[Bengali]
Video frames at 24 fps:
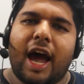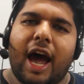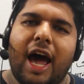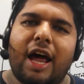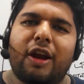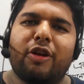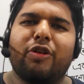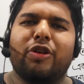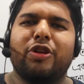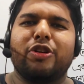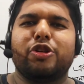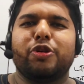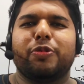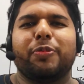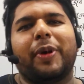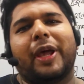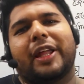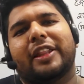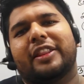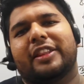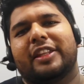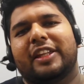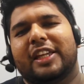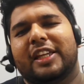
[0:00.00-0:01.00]
আরও কিছু
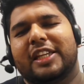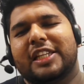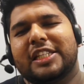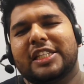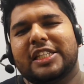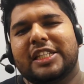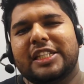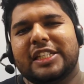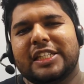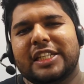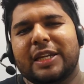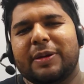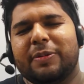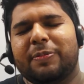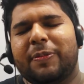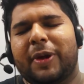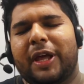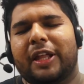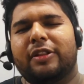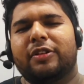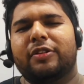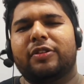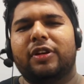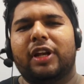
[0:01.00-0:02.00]
ম্যাথ নিয়ে এসেছি যেই
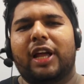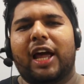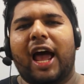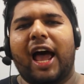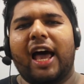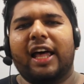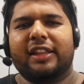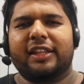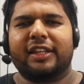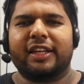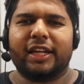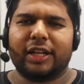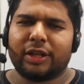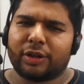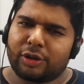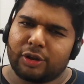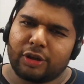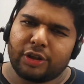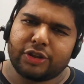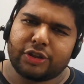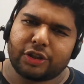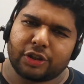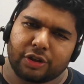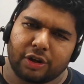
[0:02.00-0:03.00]
ম্যাথগুলো হাতে
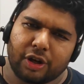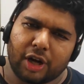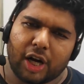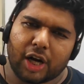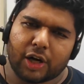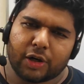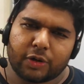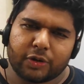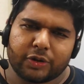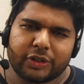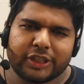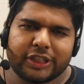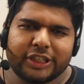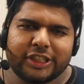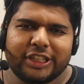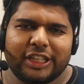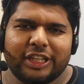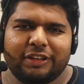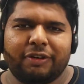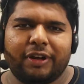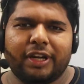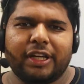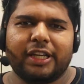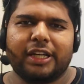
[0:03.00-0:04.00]
ক্যালকুলেশন করা কঠিন
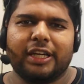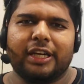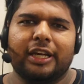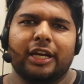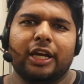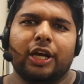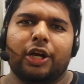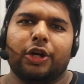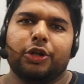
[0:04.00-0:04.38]
ইভেন কি